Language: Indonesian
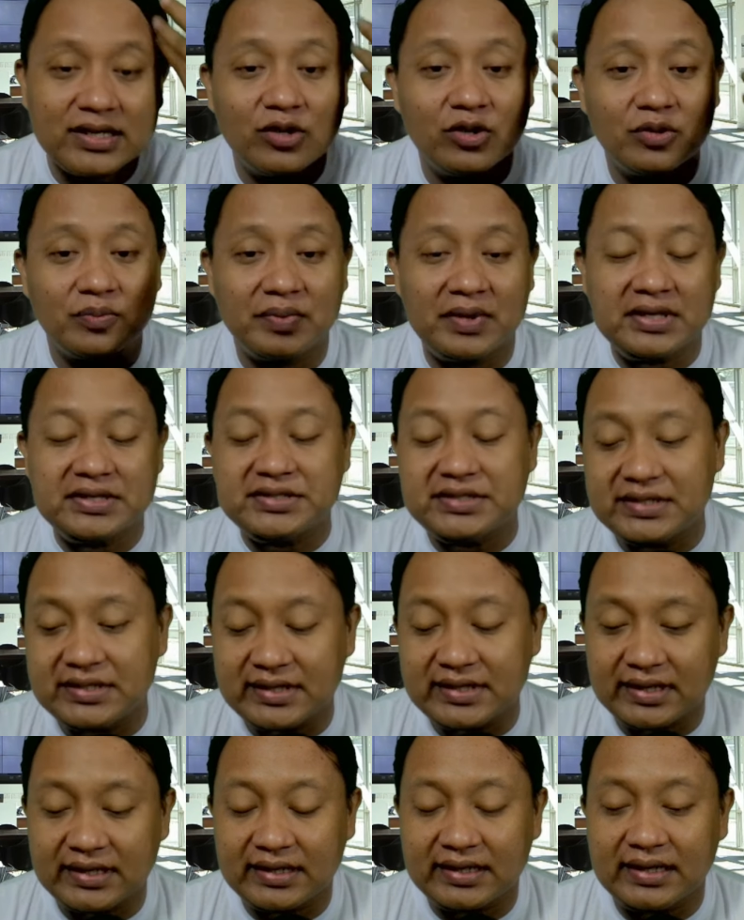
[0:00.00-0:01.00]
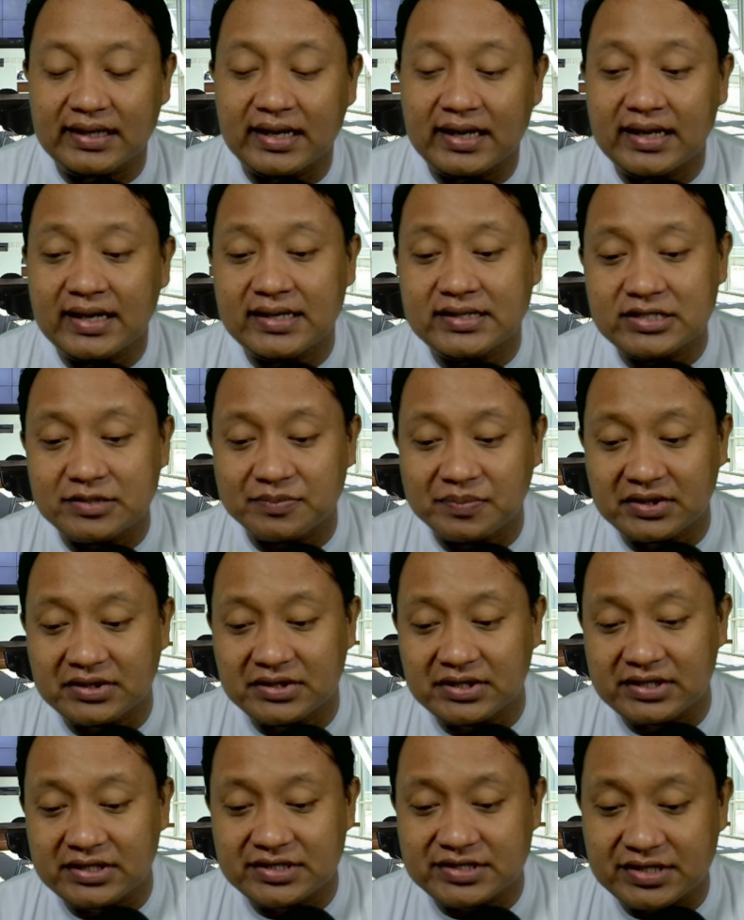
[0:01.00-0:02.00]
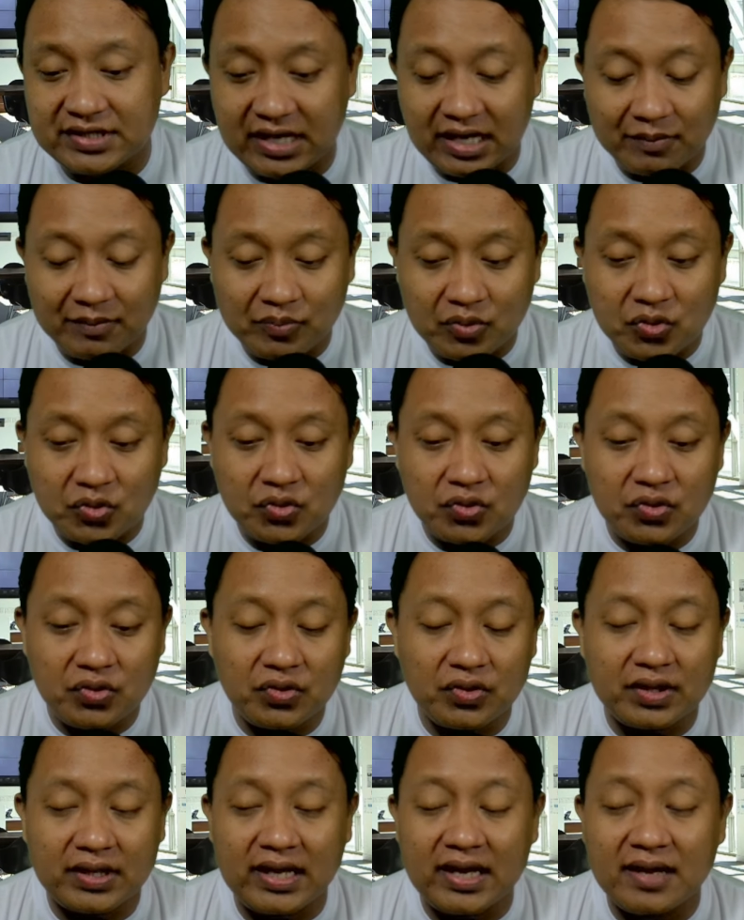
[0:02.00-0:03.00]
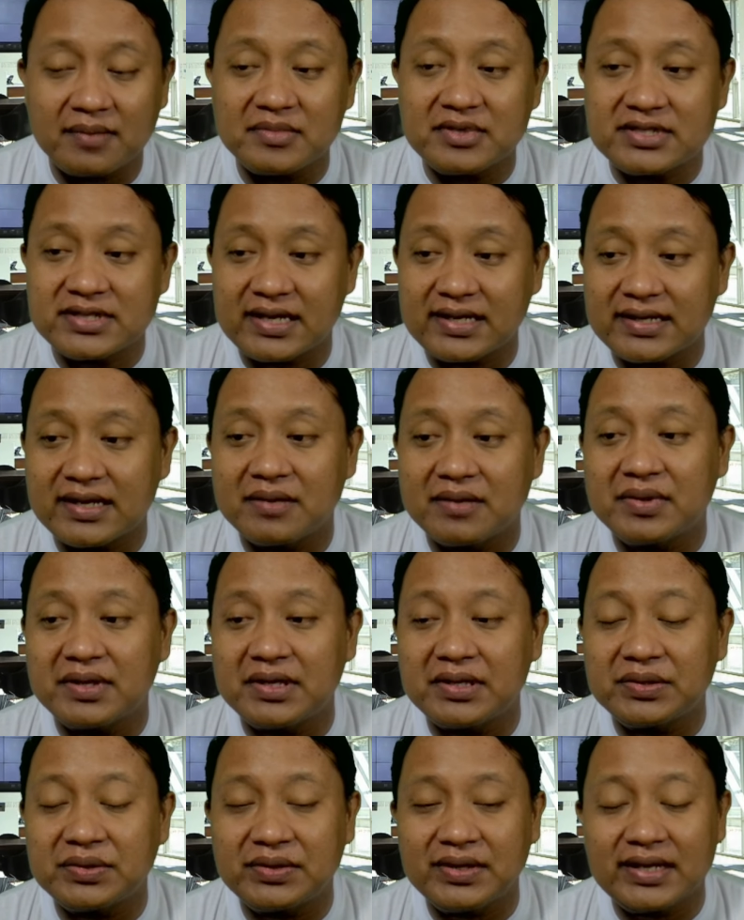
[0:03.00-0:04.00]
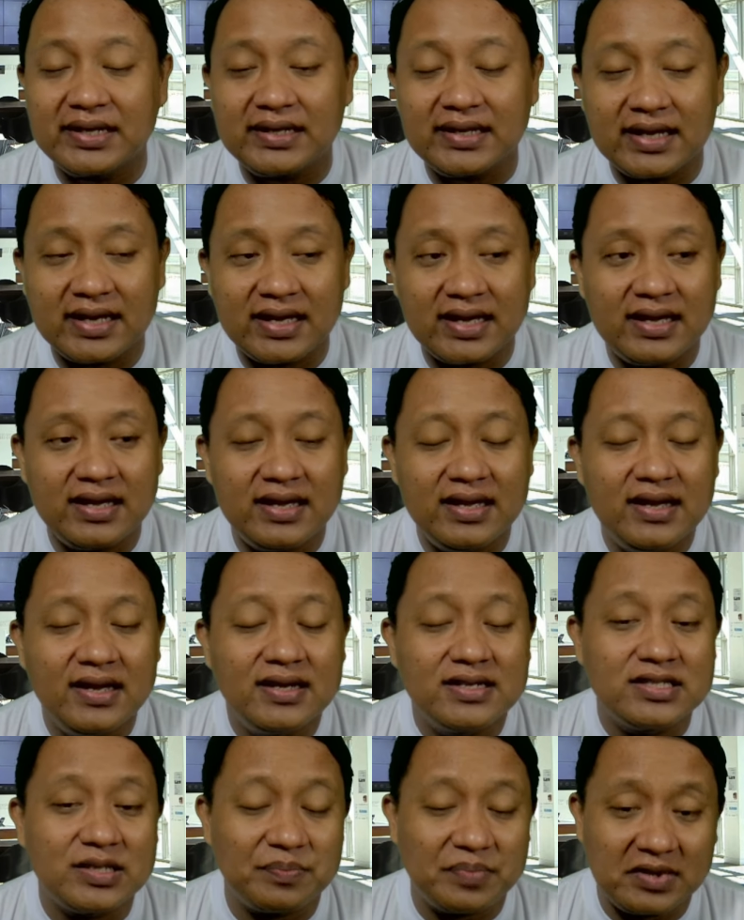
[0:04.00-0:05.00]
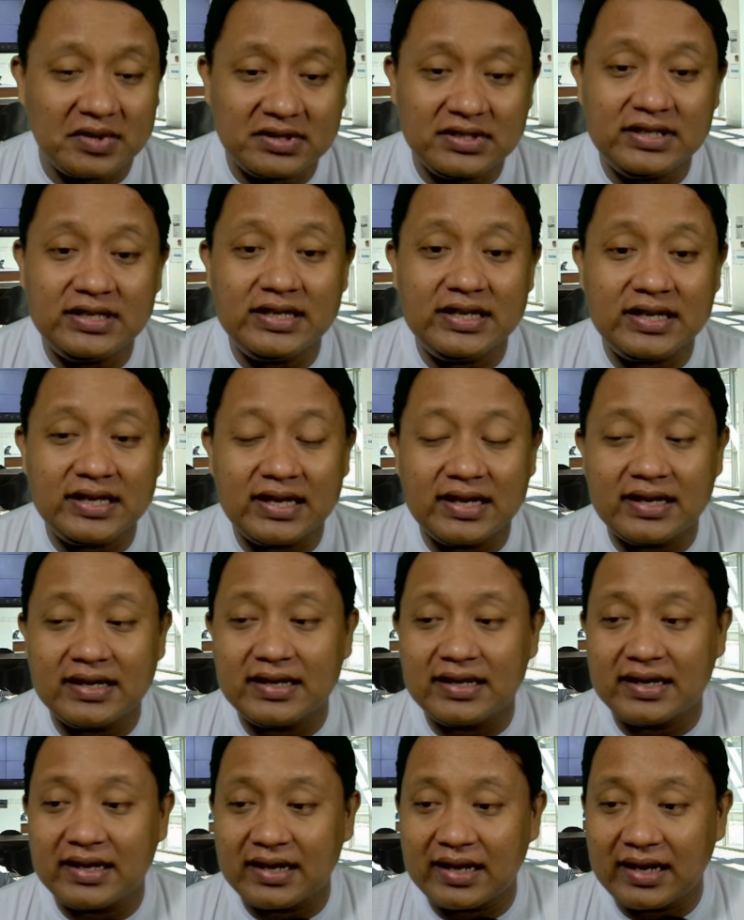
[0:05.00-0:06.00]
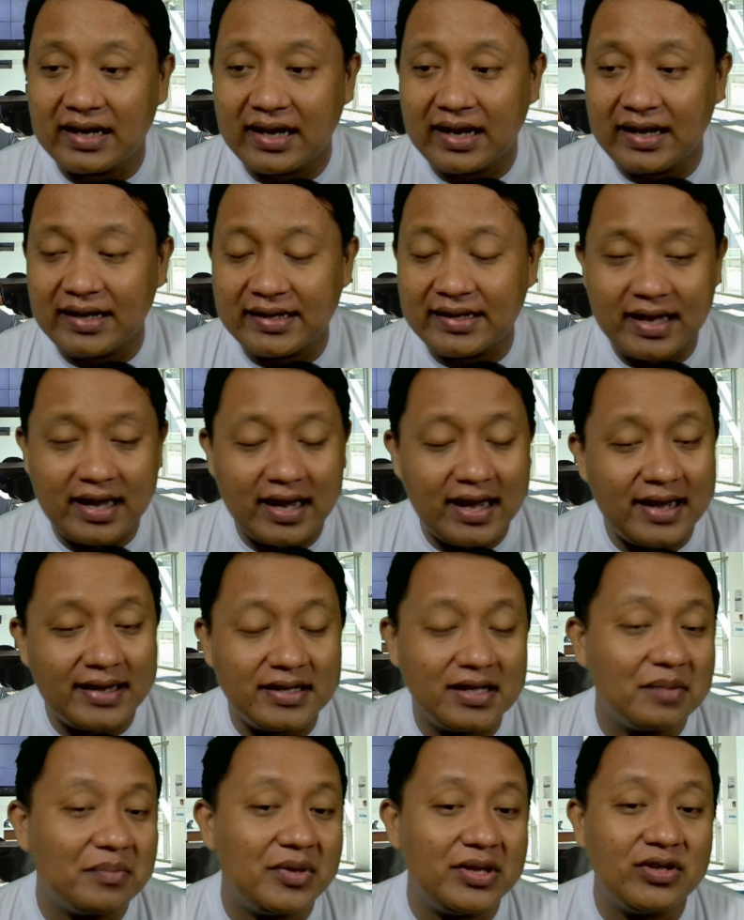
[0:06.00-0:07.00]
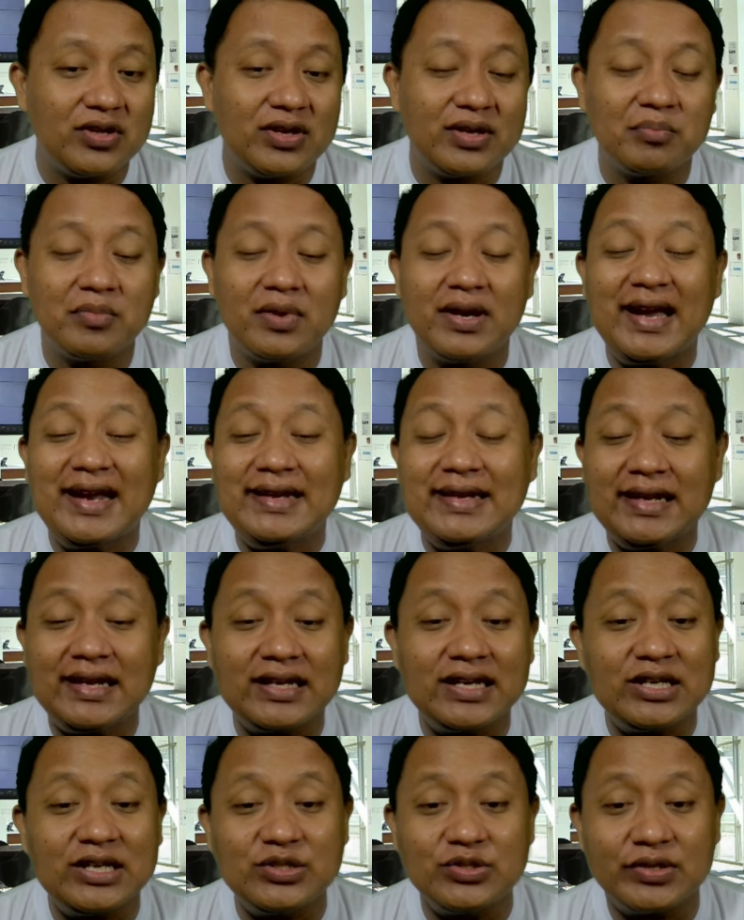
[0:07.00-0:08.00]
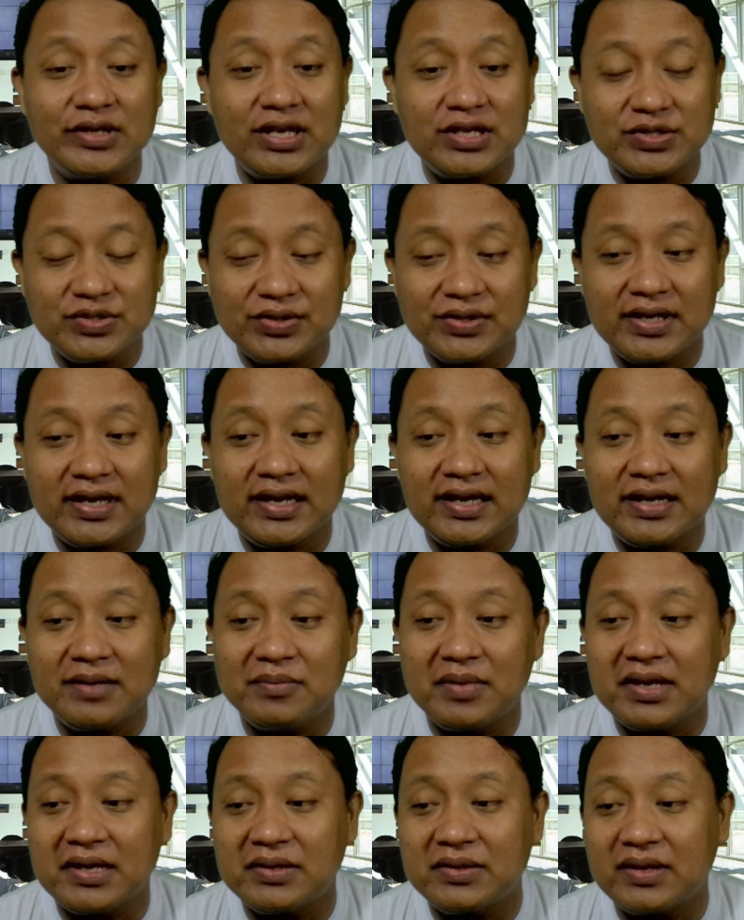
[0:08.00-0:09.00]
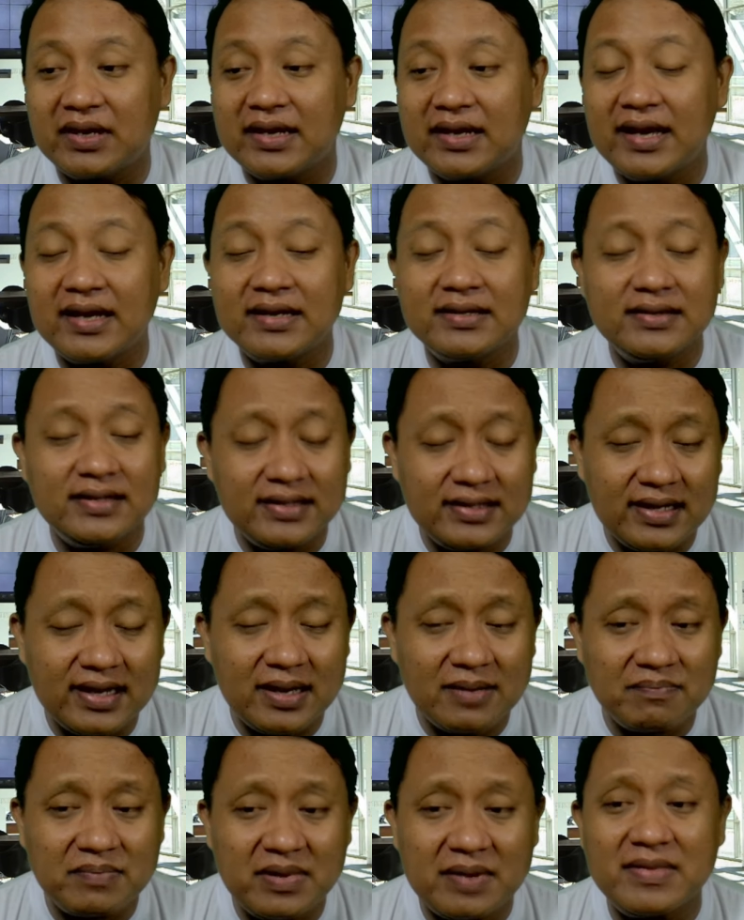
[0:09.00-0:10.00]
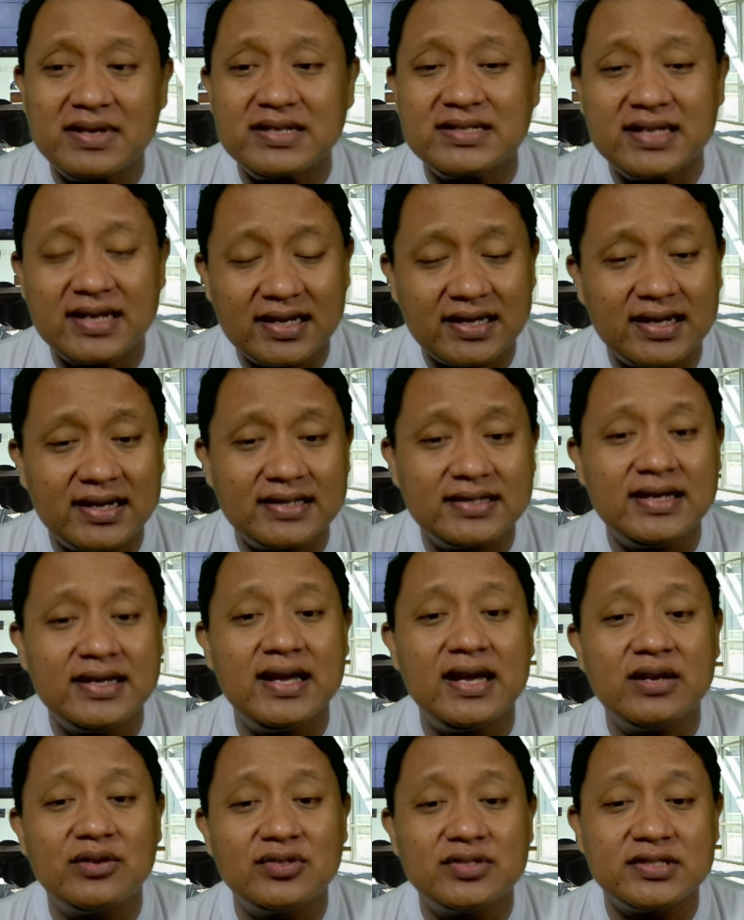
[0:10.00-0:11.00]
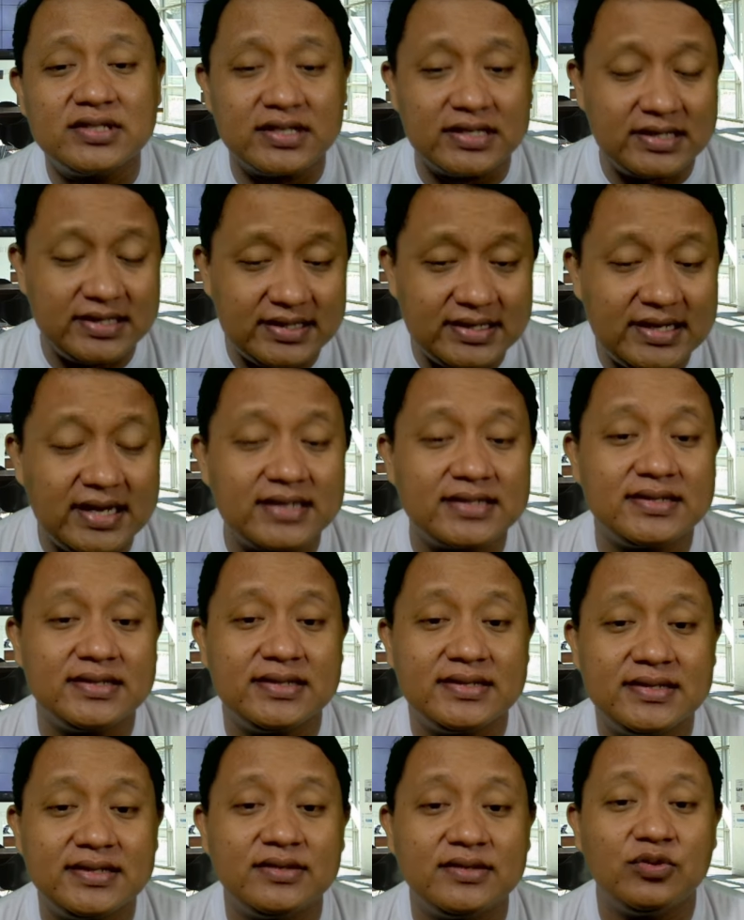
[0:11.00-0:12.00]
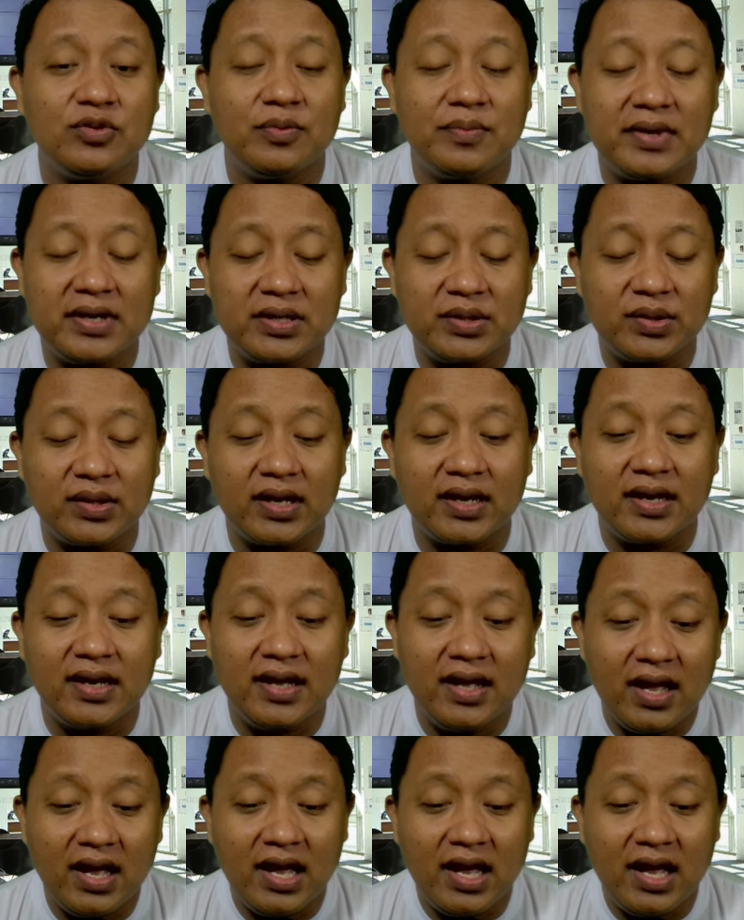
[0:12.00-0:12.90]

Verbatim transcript: calon presiden ya seperti di Singapura ya misalnya begitu kan ya seperti di negara-negara lain yang hanya mengandalkan joget-joget begitu kan artinya apa masyarakatnya harus cerdas di situ begitu kan